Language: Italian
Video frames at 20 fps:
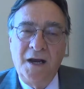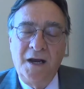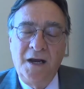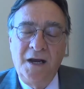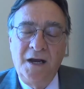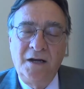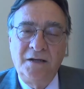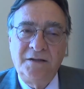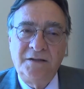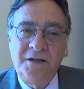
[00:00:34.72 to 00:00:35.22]

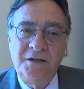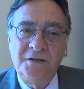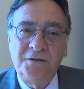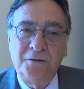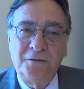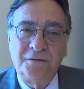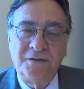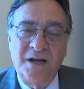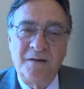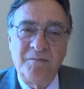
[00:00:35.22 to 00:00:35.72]
Il
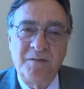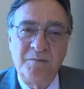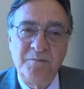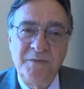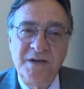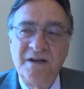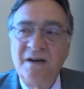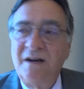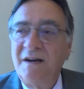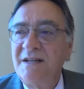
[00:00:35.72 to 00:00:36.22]
titolo dal
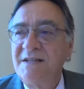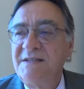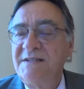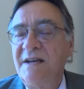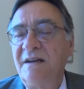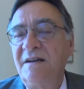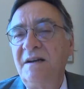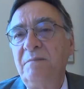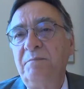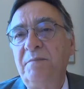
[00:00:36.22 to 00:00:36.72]
bambino
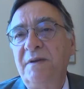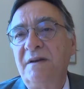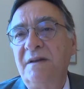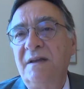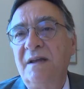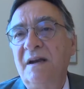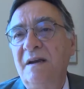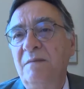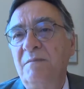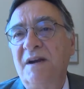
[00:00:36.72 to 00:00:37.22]
all'anziano è
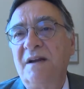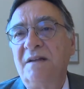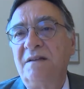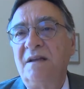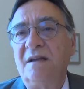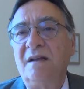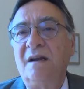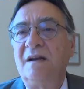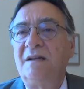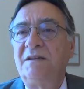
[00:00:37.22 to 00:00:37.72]
perché le
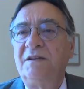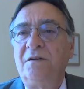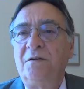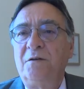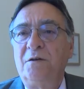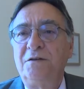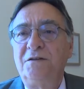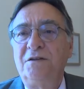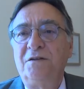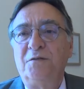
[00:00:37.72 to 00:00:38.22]
malattie della
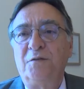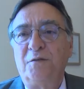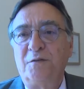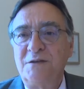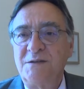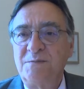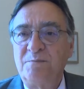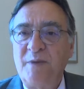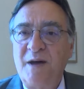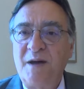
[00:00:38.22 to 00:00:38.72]
tiroide non
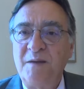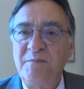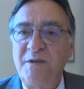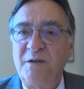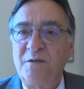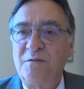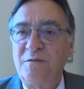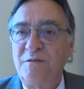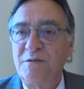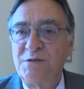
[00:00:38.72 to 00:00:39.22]

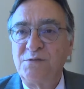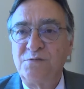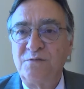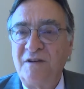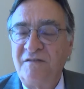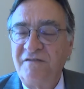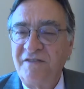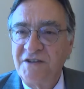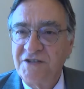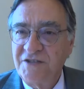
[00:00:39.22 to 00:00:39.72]
risparmiano
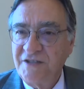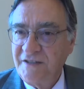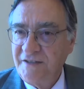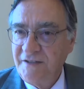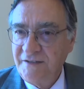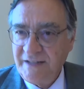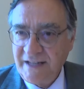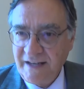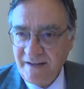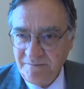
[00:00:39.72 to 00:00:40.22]
nessuna fascia
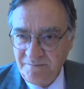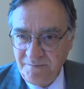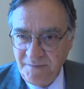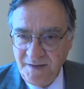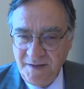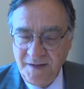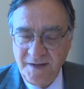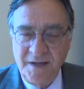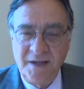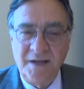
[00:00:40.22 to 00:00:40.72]
d'età.
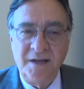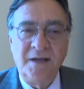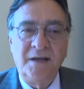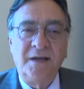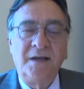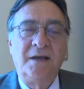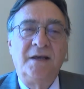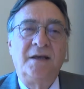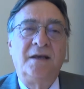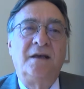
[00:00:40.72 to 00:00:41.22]

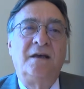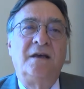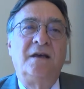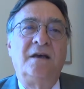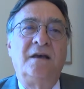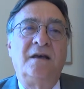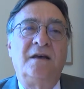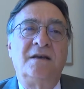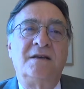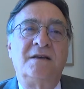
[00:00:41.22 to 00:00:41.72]

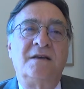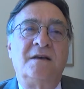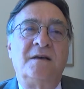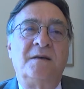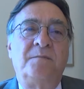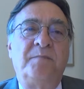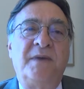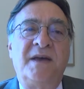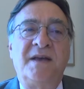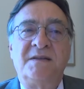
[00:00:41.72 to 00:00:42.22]

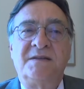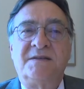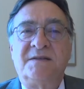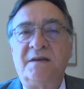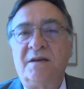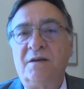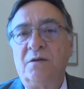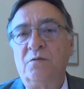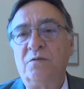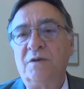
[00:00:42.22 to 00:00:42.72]
Eh,
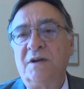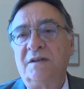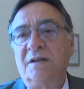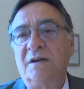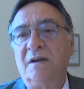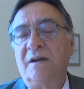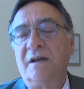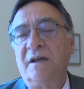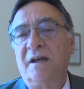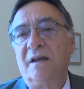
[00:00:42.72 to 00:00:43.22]
pensi che una
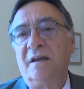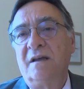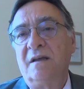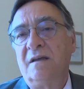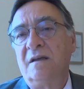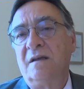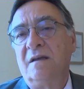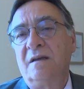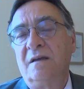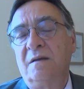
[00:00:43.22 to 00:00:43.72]
delle
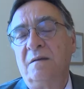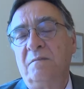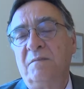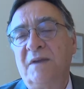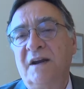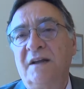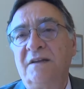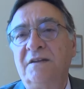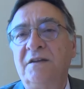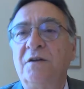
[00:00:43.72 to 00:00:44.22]
eh,
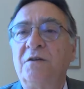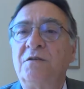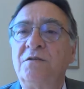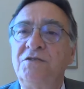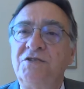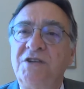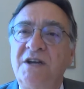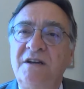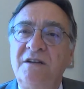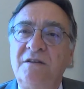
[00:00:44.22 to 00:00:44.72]
malattie
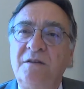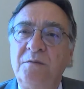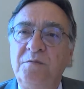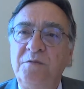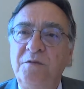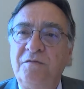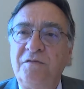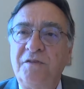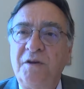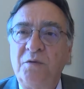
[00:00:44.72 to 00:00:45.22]
congenite
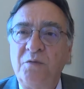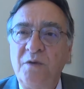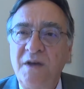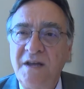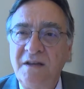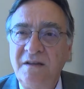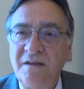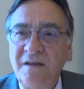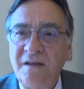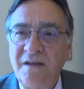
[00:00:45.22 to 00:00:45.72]
più
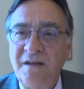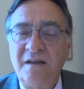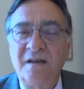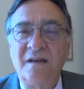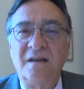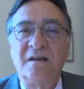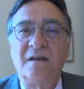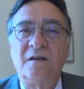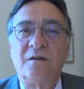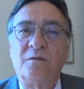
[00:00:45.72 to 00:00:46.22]
frequenti
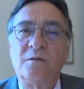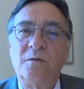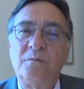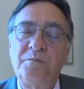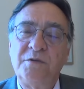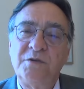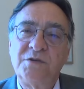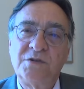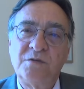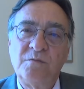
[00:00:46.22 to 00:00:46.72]
che
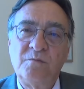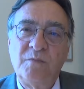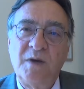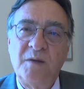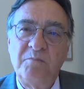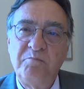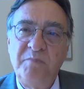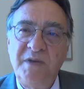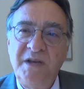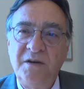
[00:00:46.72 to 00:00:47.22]
colpisce un
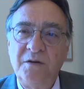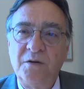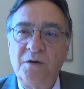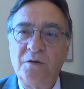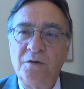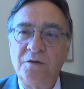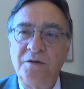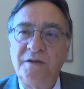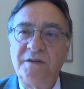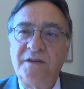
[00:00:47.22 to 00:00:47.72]
bambino
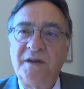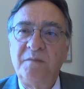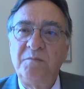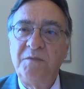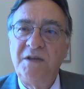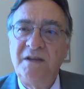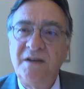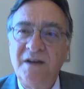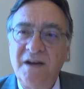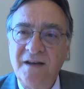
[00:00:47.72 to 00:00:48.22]
ogni
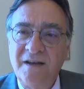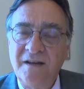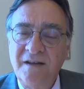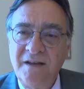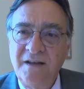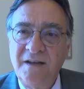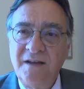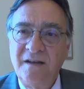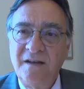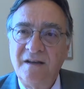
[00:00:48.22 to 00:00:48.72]
3.000
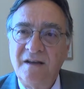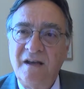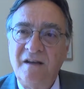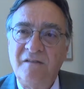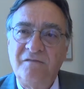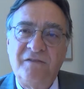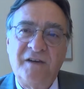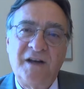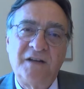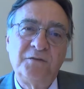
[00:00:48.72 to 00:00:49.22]
è il
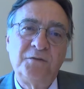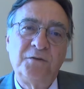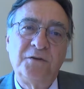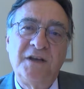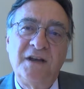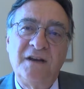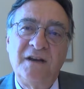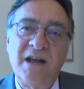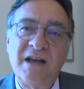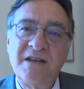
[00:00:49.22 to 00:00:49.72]
fatto
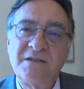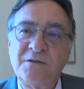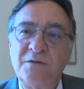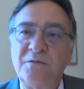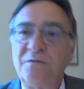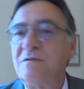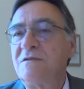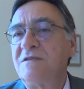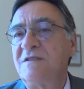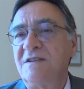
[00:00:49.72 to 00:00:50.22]
che
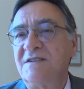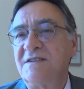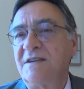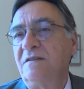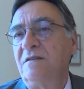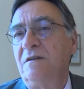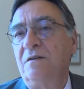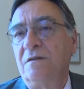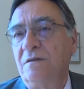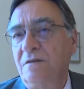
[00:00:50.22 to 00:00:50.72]
nascono senza
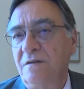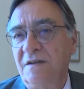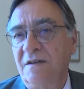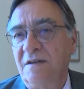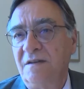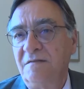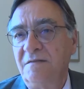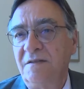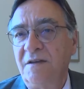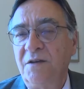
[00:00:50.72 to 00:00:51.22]

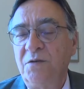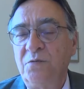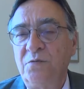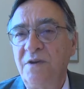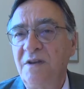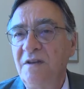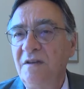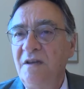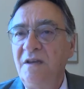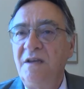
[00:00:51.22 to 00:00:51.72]
tiroide e
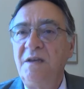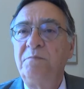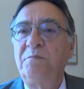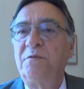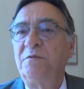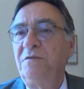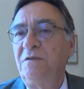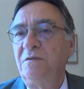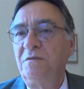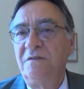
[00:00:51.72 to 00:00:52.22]
quindi
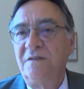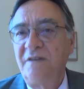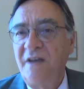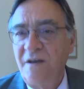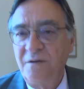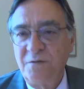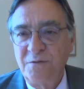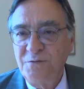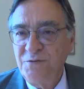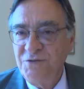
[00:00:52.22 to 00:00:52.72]

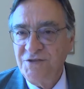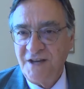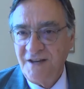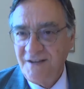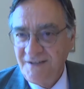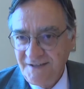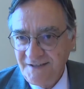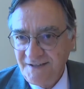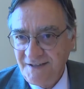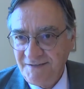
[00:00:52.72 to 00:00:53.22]
ipotiroidei
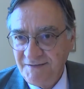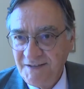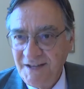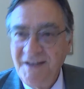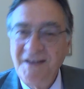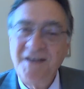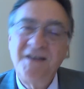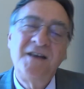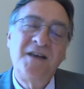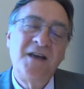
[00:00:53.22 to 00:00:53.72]
congeniti.
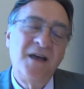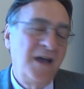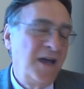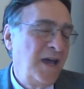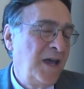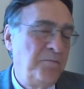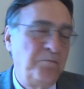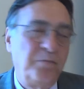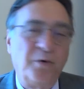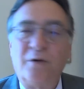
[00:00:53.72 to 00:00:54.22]

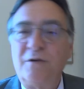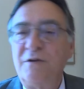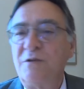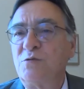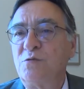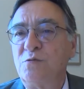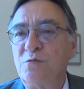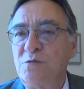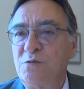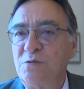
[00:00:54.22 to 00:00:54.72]
E poi
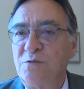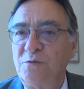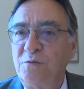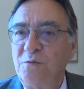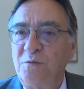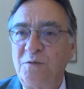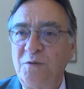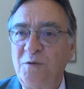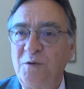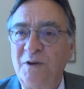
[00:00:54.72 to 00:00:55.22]
su
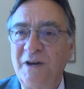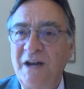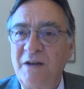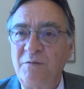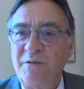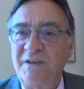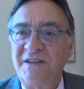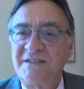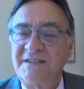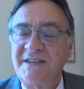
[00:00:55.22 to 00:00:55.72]
su, con
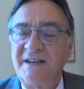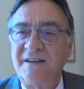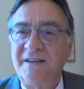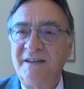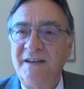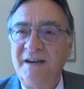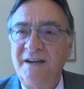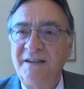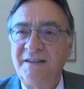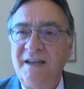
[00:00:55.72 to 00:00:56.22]
l'avanzare
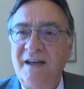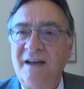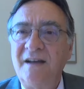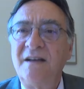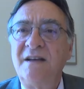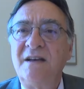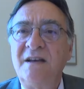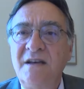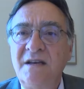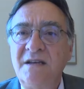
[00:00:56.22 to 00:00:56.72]

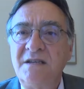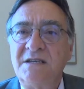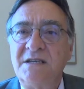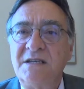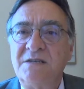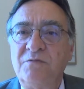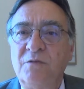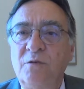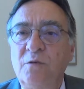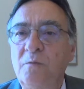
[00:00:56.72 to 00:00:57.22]
dell'età, si
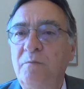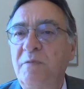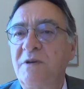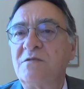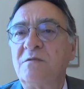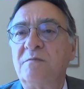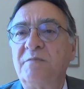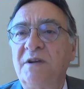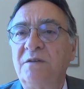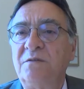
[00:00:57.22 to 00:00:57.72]
sviluppa
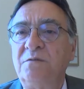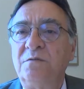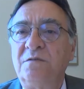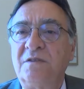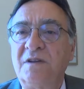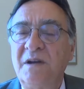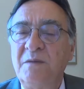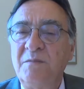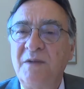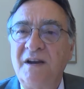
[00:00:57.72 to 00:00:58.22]

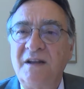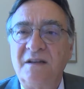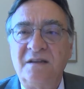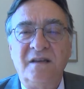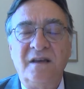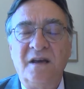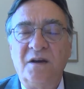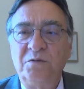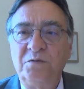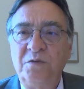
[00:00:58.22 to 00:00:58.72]
soprattutto le
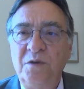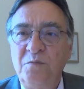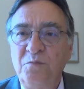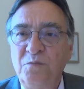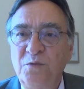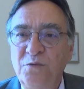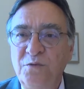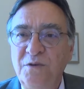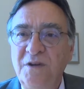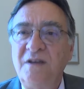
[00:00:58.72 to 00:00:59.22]
malattie
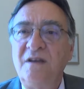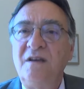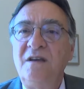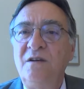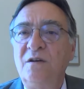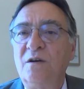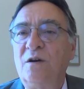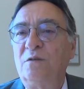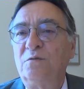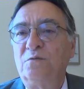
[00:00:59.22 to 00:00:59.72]
autoimmuni,
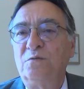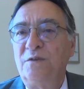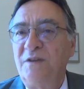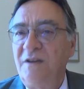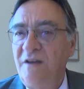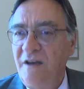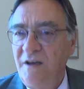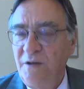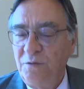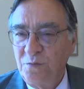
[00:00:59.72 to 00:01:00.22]
i
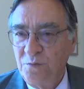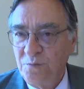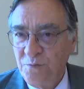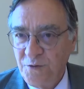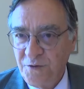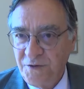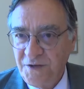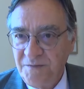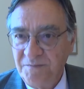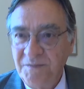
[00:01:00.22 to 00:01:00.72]
noduli e i
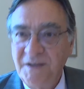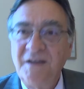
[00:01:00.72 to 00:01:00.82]
tumori.